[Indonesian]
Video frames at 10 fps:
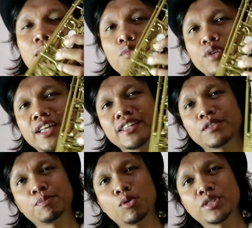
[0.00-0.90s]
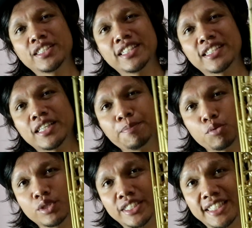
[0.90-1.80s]
kemudian posisi tetap
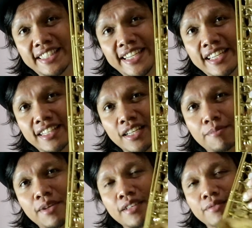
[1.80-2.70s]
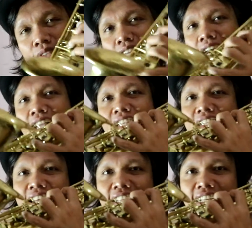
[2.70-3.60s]
posisi C yang sama, hanya
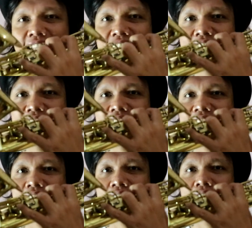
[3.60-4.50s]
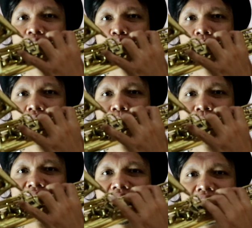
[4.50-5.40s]
jari kelingkingnya kita coba
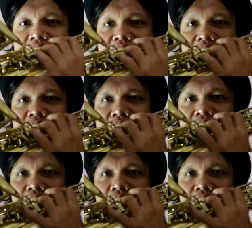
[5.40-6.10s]
pindahin ke